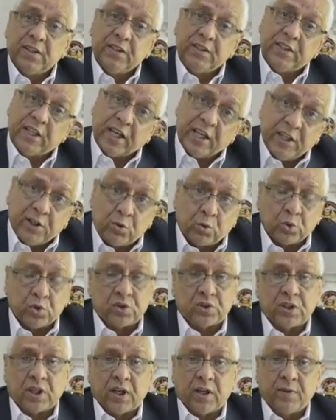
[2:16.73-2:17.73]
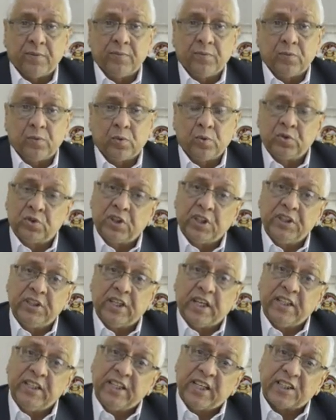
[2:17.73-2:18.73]
यही कुछ था उनसे
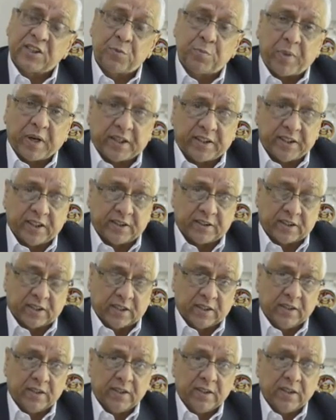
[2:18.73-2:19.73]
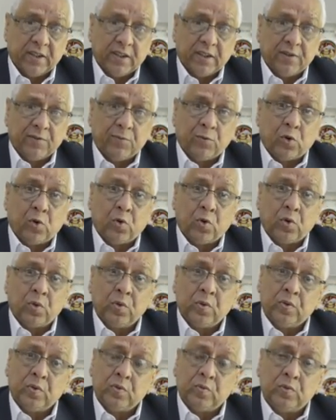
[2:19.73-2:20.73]
यही एक्सपेक्टेड था वो
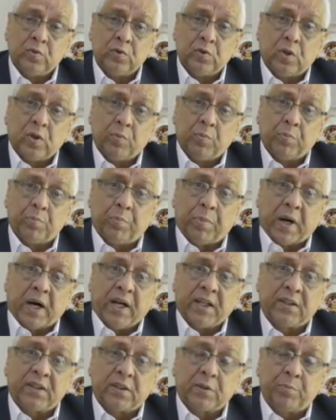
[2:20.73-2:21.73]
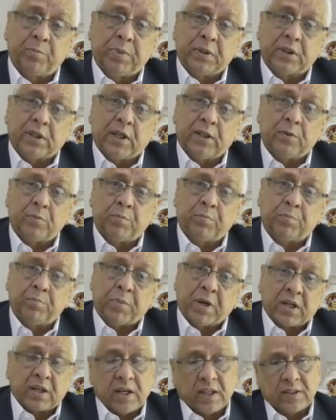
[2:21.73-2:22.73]
बात का
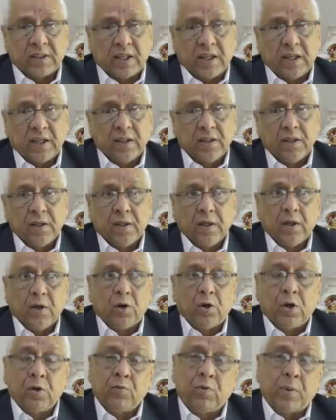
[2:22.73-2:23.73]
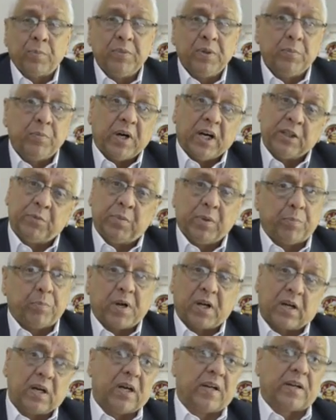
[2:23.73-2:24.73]
पक्का था और वो अपनी बात पे
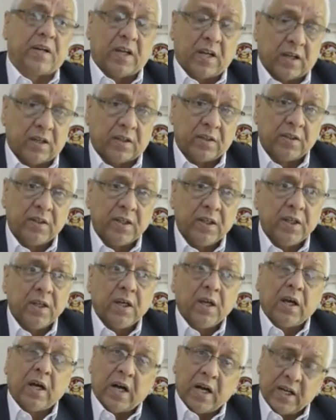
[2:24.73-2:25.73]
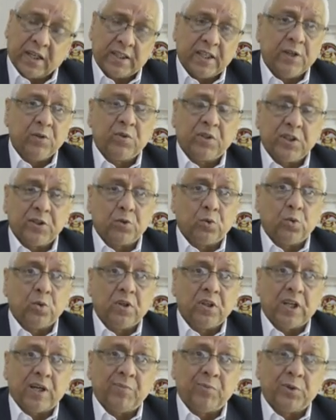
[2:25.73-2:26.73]
पक्का रहा आंखें उनकी ज़रूर
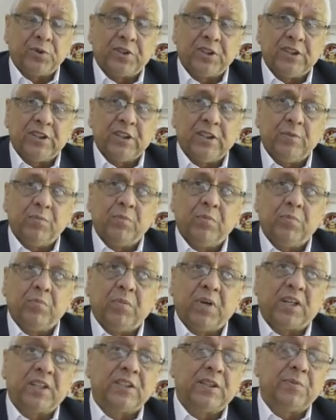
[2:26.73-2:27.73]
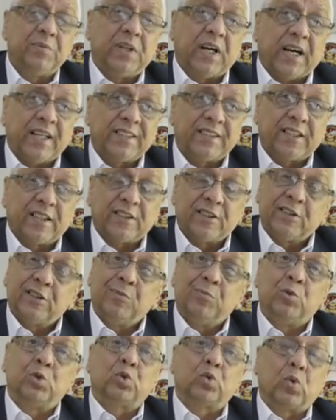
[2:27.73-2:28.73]
नाम होती थी मगर जब याद करते तो
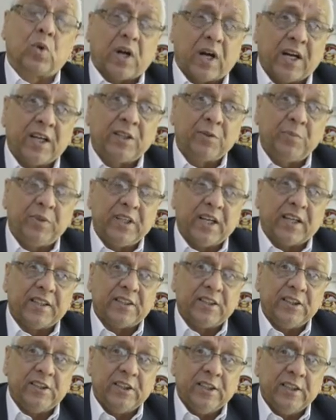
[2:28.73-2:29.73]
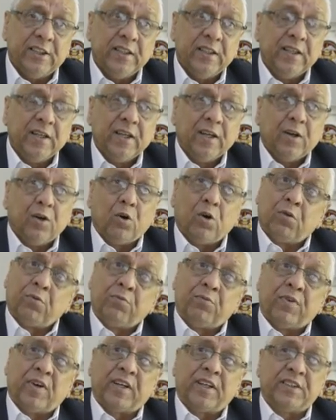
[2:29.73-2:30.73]
मुस्कुराहट भी आती थी और
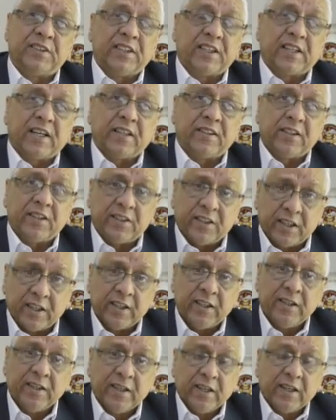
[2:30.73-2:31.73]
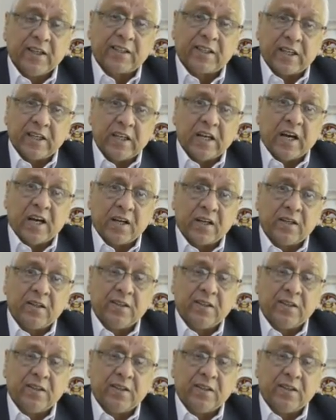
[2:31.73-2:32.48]
फ़ख्र से कहते थे कि यार